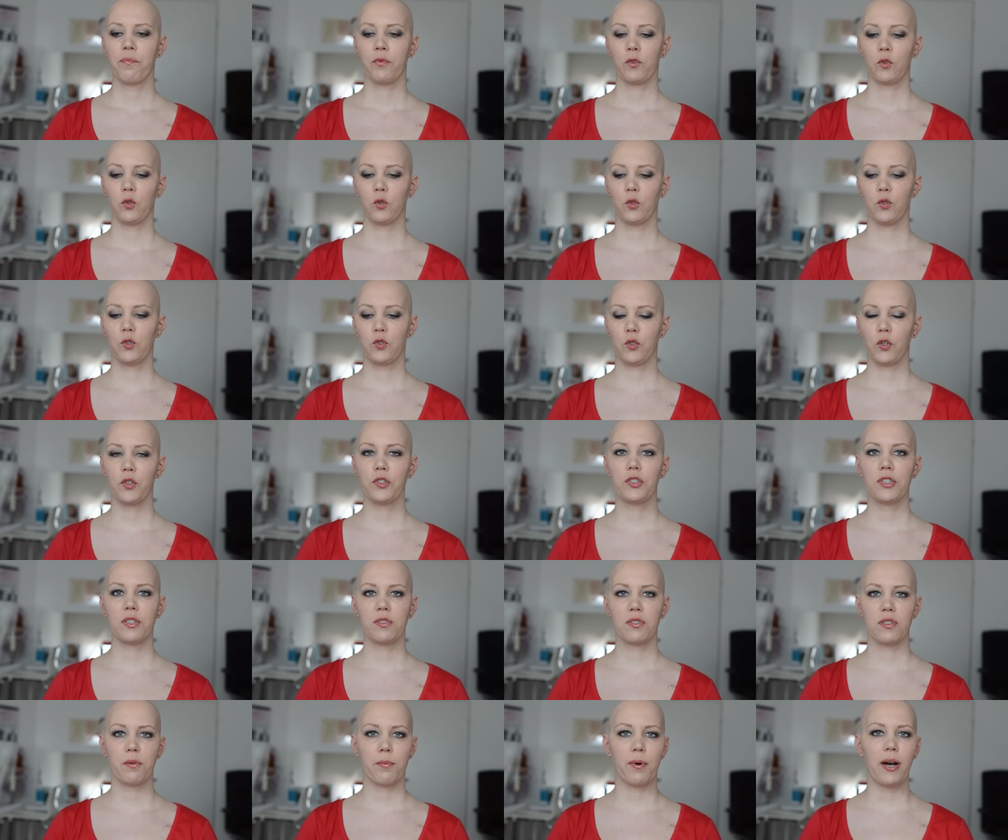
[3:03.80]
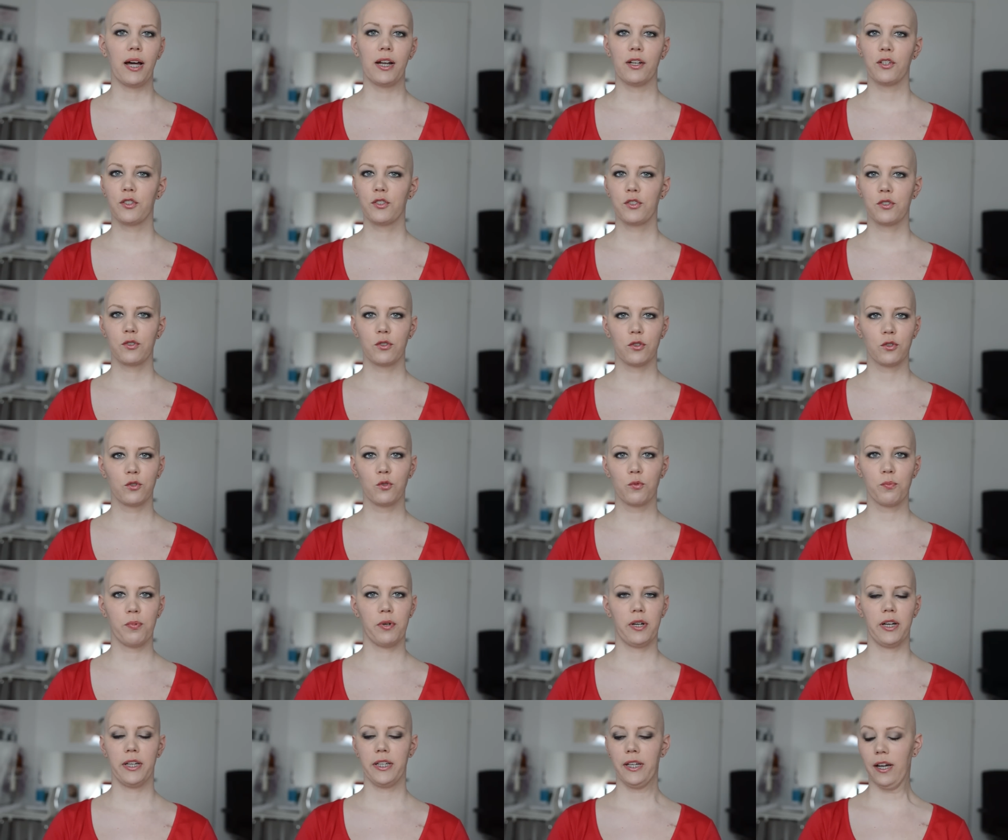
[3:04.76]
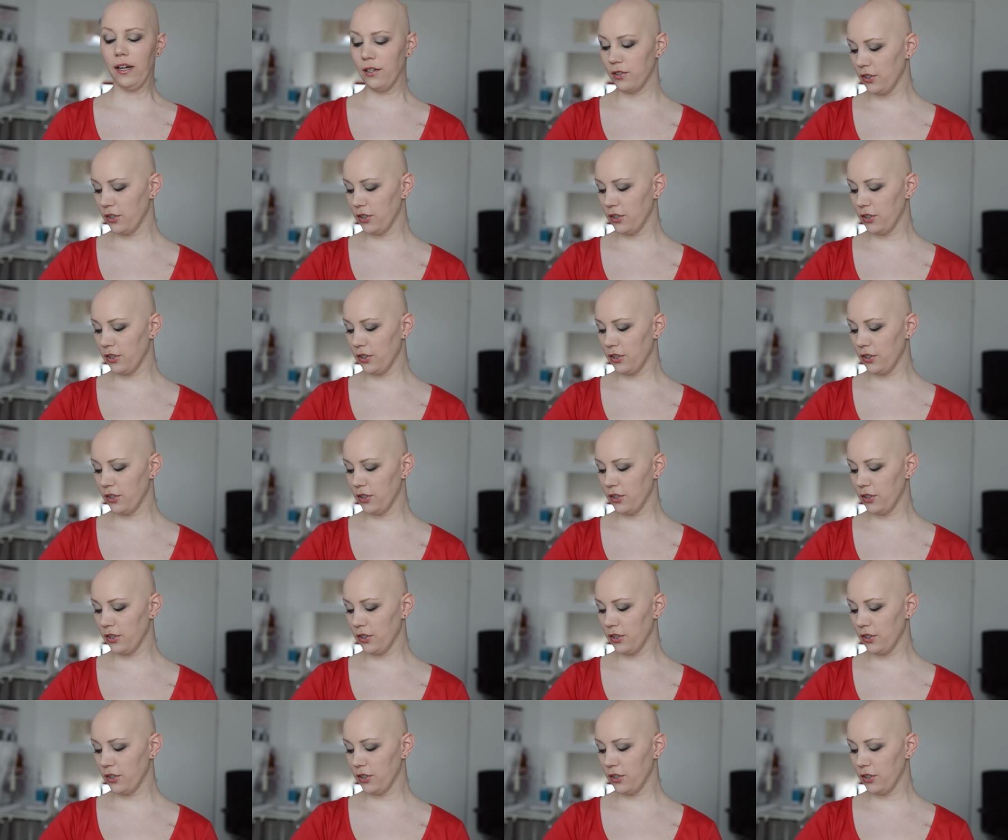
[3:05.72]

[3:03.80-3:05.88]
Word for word: Und sonst ist aber alles äh, super, ja.